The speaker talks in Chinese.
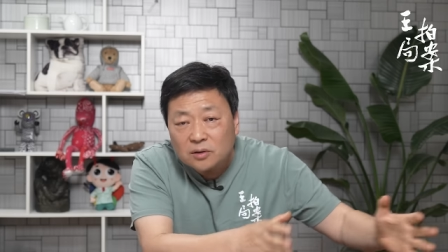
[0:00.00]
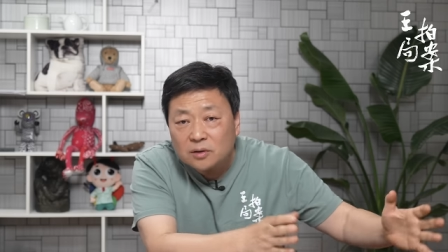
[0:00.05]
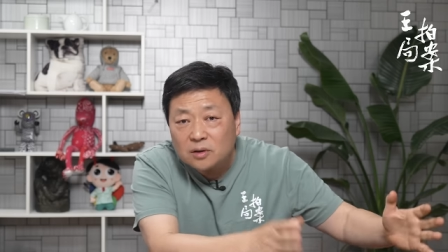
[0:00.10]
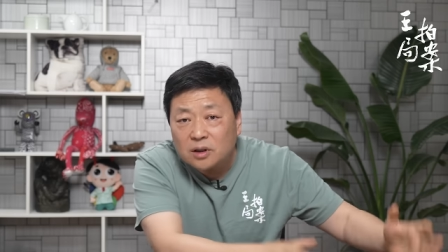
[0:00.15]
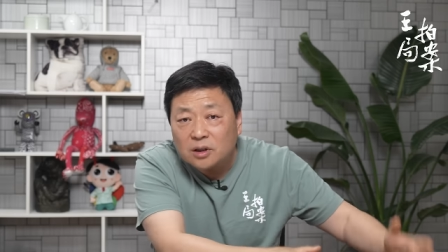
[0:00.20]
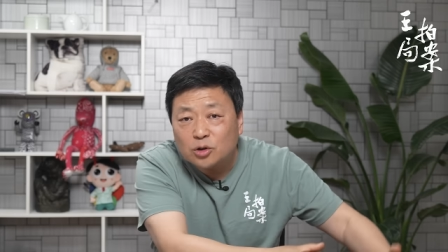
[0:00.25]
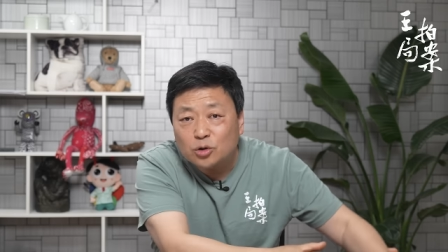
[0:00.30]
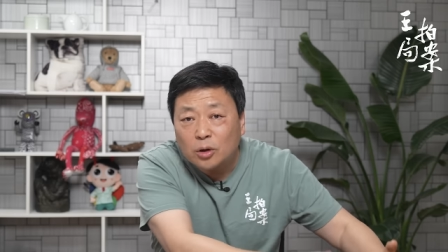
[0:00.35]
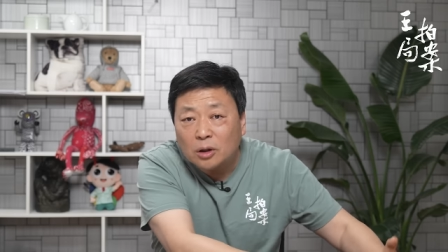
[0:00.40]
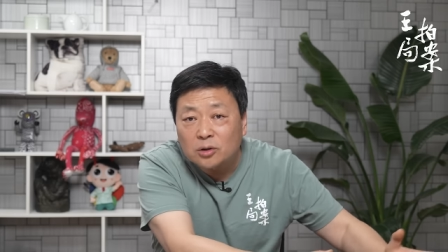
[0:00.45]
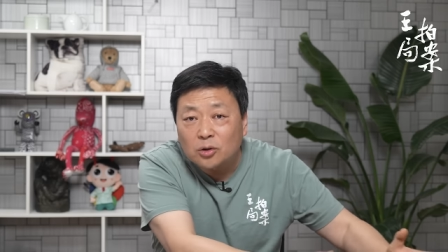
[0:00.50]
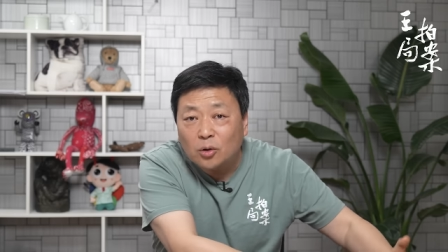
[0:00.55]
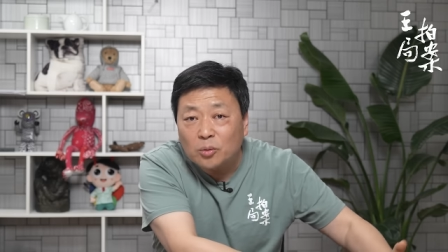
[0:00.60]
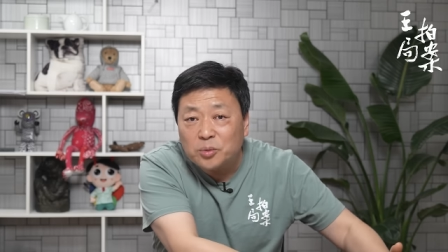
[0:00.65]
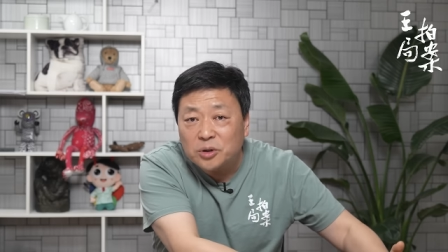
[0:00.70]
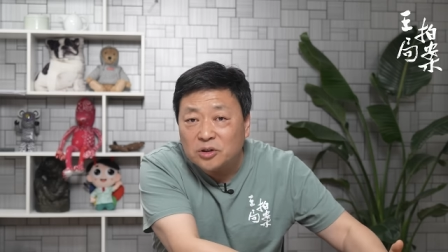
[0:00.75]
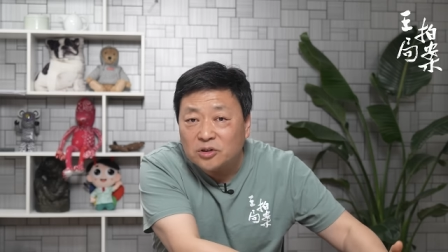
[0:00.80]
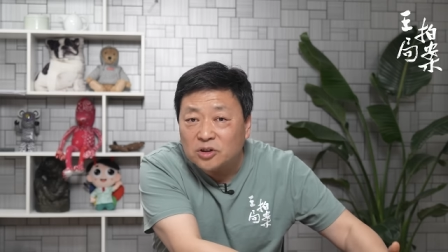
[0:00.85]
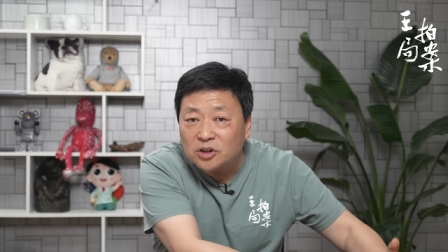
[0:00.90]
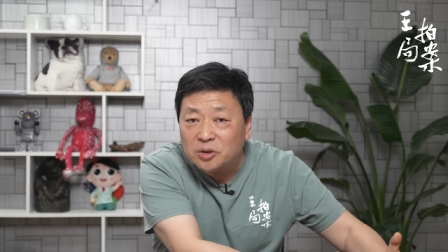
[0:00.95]
那个床头
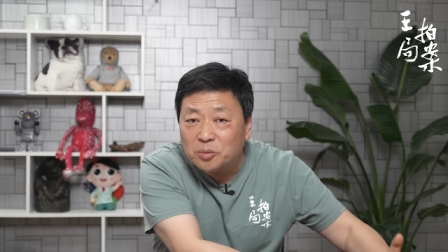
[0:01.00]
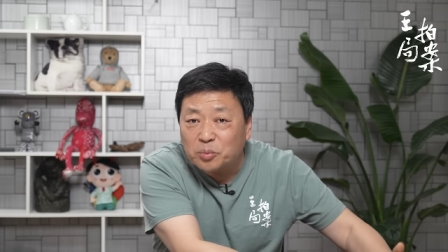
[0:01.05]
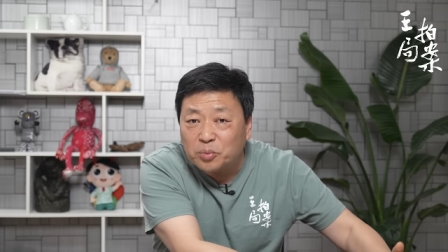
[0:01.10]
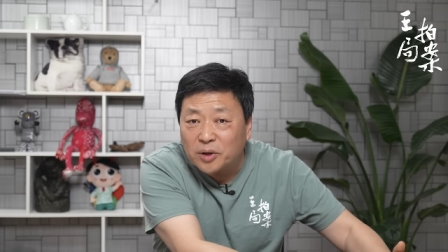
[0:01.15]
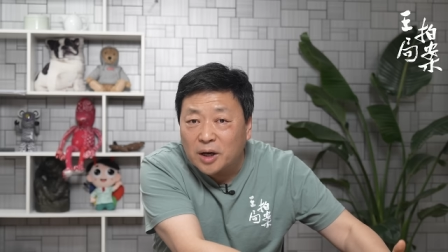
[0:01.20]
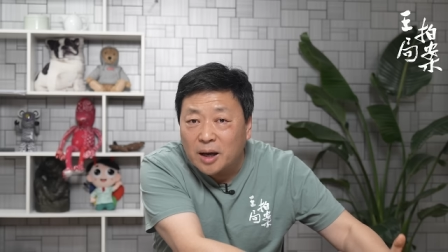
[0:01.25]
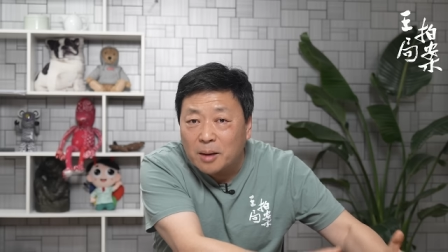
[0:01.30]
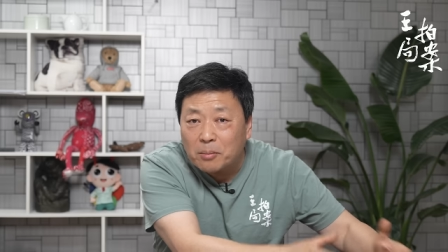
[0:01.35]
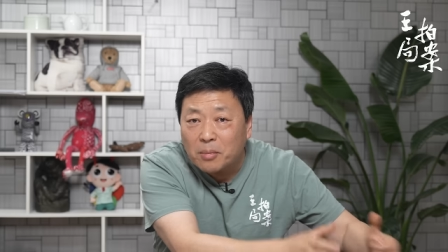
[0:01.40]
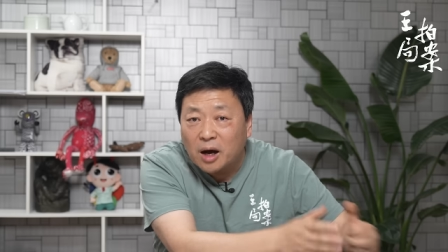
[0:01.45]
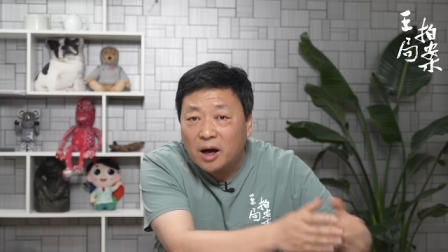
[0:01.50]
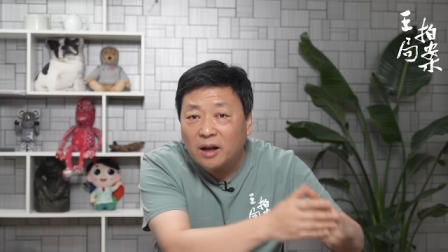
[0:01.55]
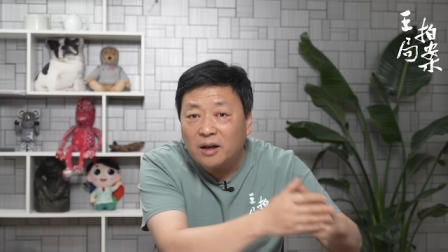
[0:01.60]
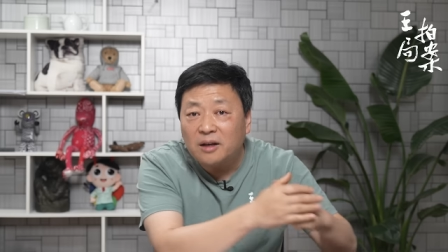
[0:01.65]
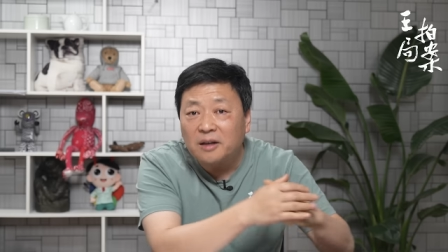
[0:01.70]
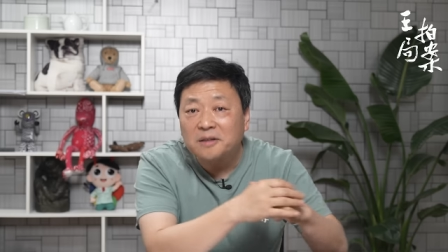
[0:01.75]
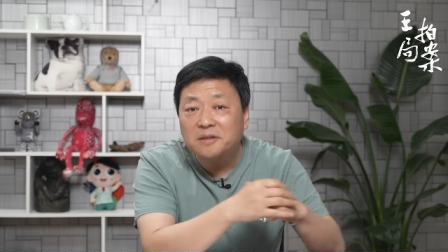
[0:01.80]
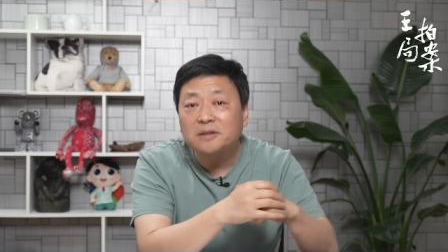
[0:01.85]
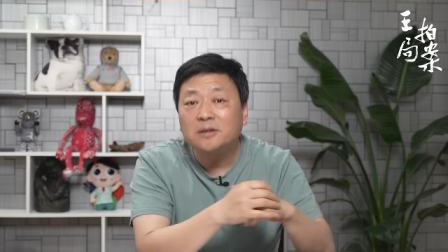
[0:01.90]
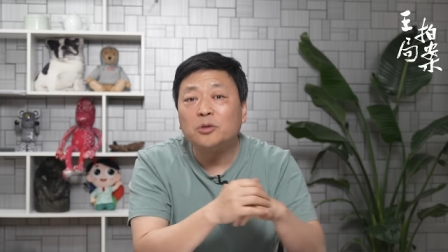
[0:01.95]
平时是不看马鞍
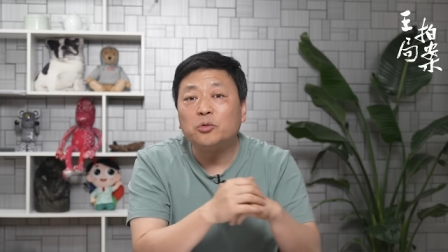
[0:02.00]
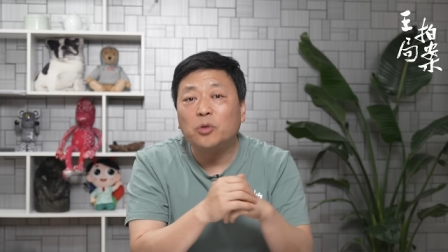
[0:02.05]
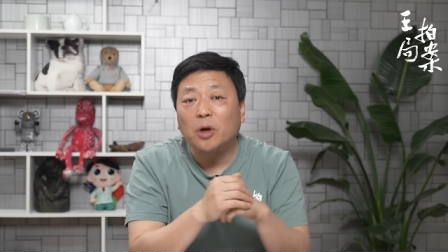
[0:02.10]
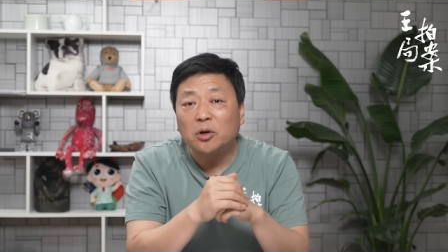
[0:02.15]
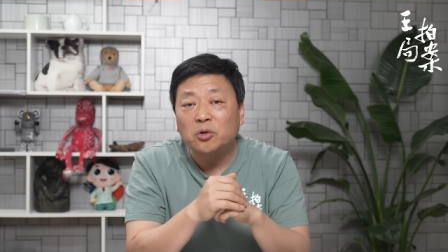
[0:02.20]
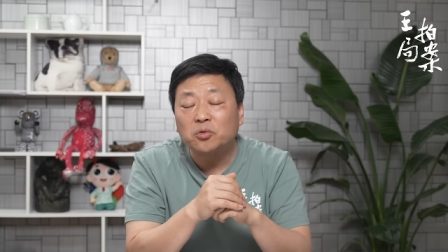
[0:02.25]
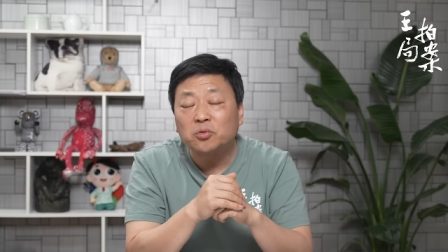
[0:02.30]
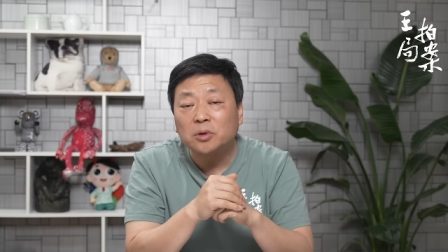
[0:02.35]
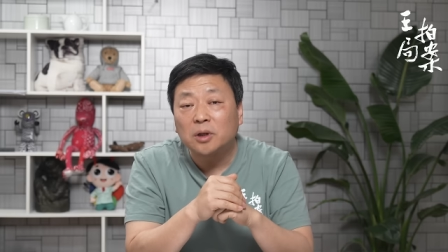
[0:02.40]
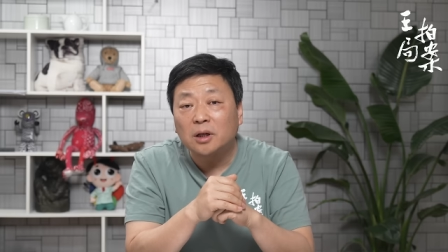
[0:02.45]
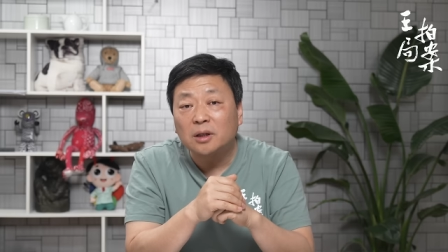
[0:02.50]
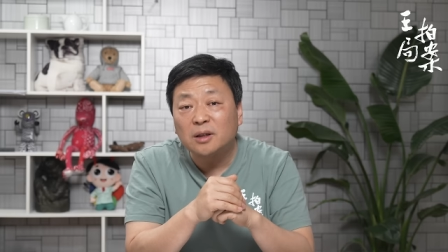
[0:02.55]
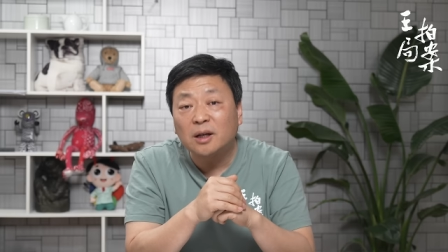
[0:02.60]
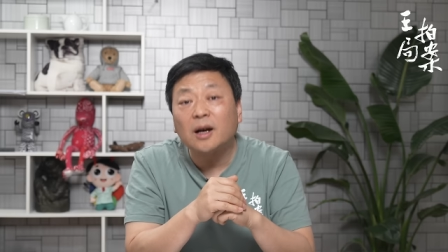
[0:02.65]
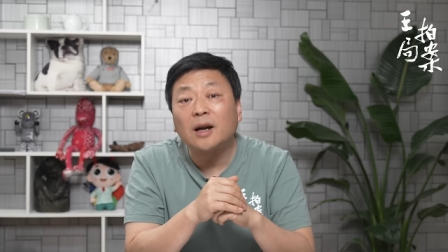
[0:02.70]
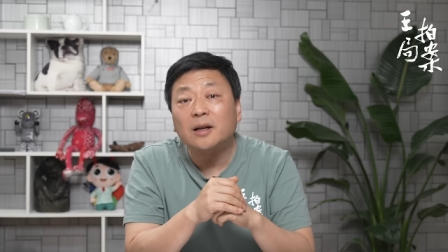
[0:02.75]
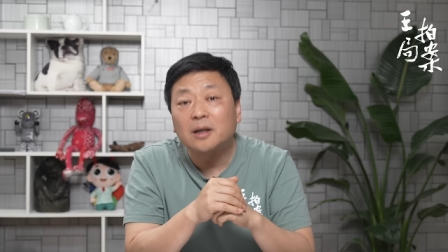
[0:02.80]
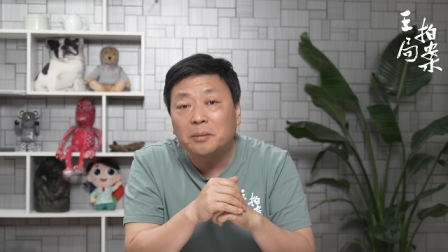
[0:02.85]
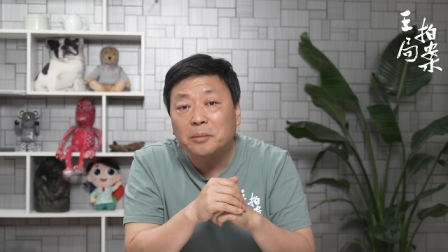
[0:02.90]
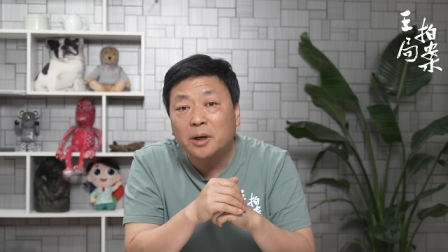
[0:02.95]
列斯的原著的，他
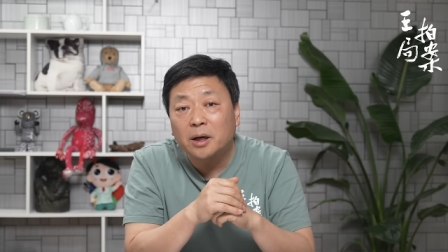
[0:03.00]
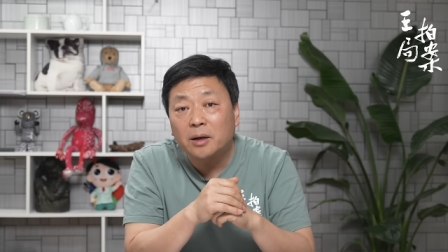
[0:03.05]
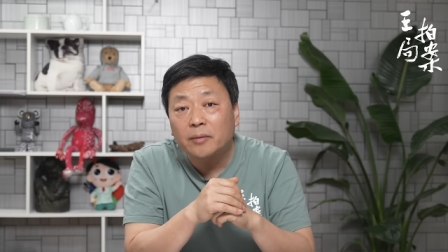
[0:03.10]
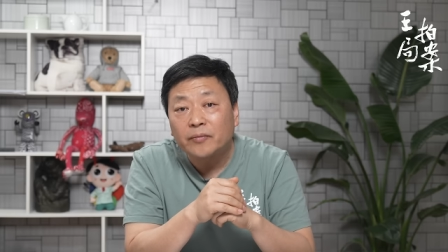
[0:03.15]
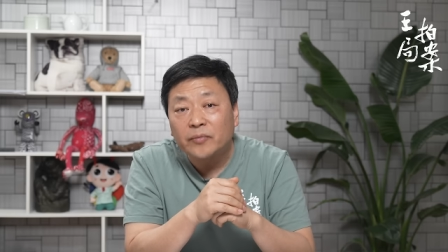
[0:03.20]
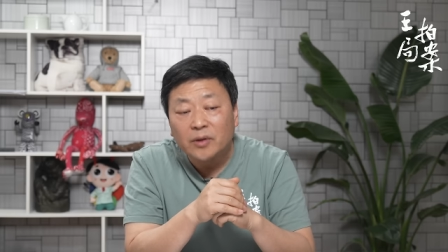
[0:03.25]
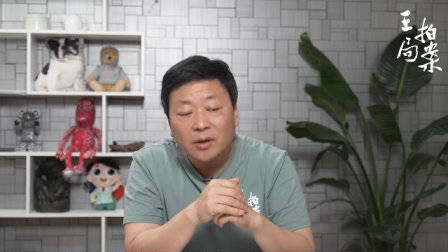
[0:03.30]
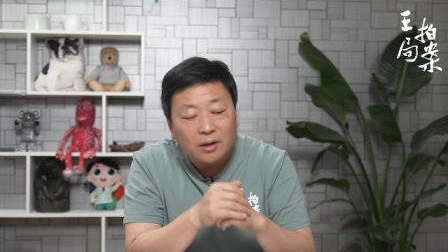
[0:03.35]
看什么？